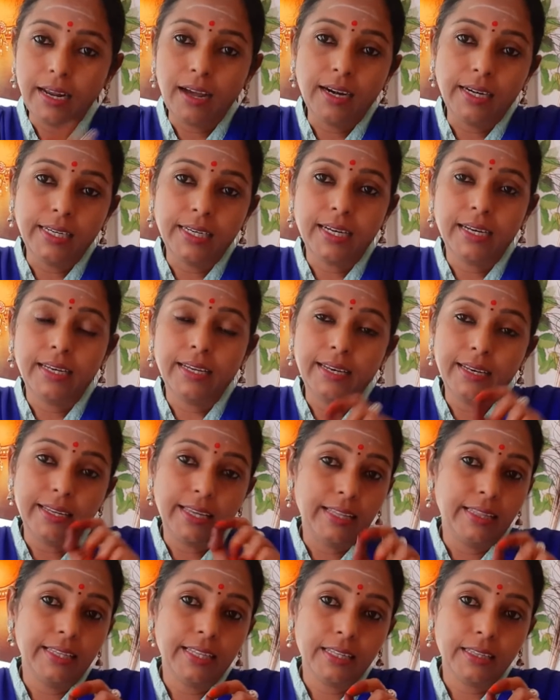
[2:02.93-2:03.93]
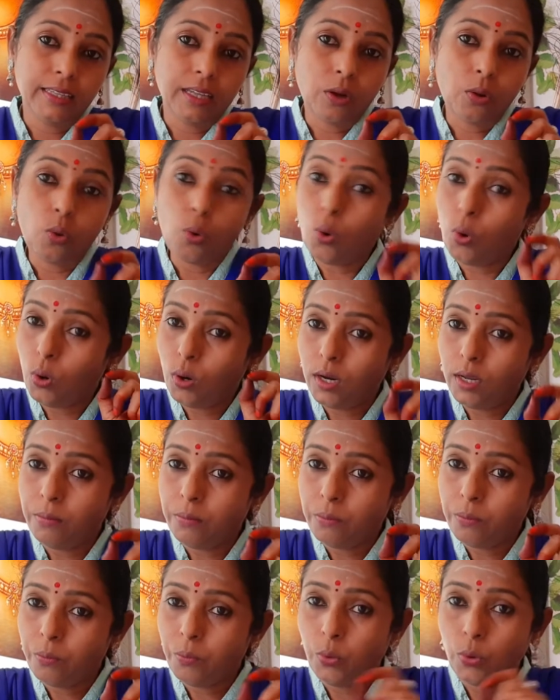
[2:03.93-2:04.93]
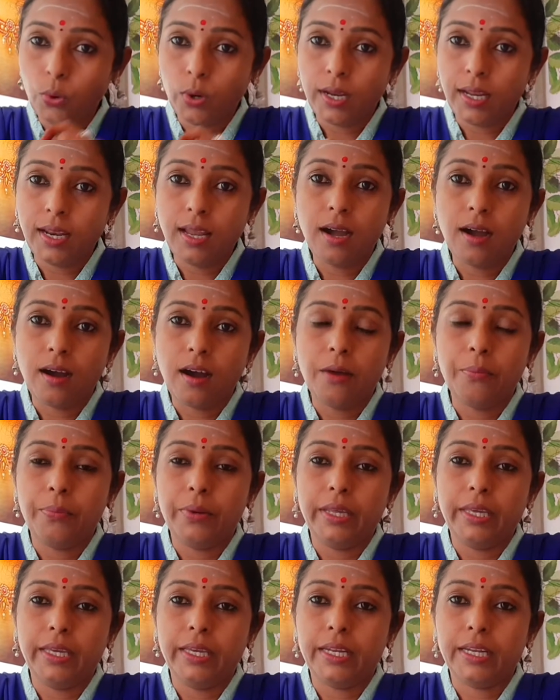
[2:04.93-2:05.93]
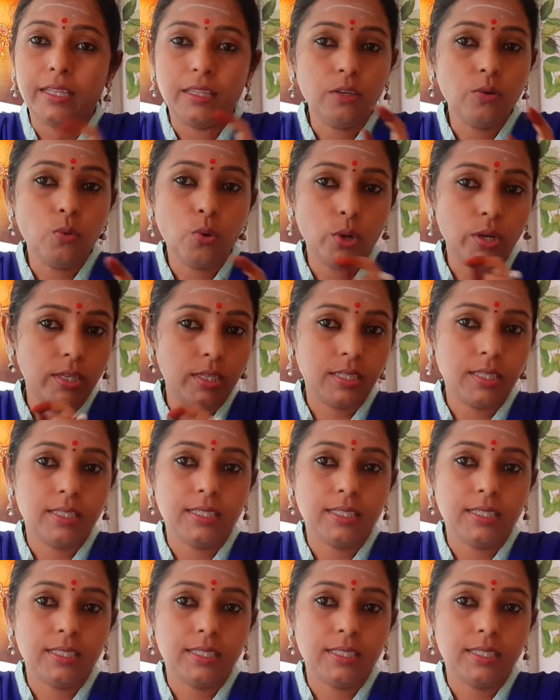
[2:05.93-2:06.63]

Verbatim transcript: நாட்களில் எந்தெந்த கோலம் போடலாம் அப்படிங்கிறது ஒரு